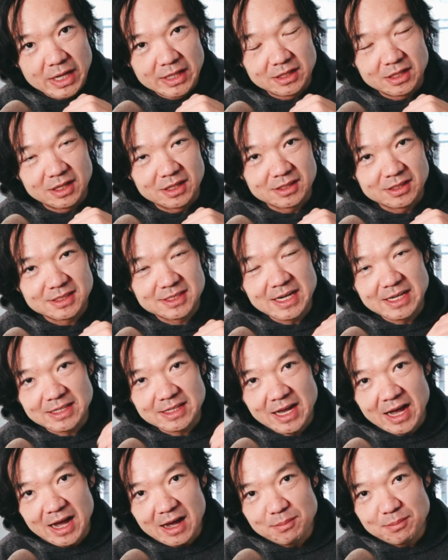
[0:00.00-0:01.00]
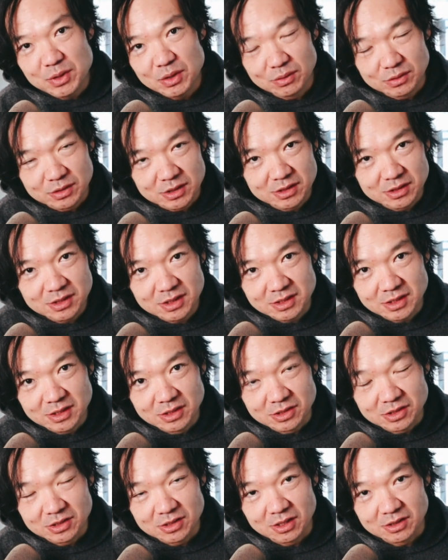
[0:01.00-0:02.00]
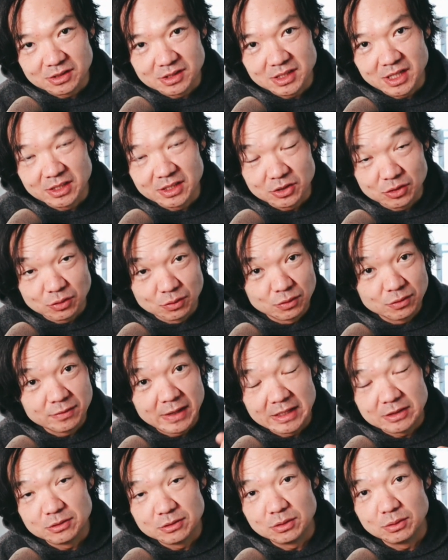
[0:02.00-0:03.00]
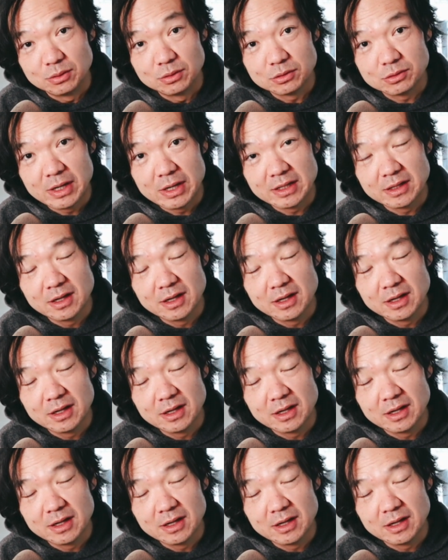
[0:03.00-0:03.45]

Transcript: 的，在他没有真正意识到之前你是无法去扭转。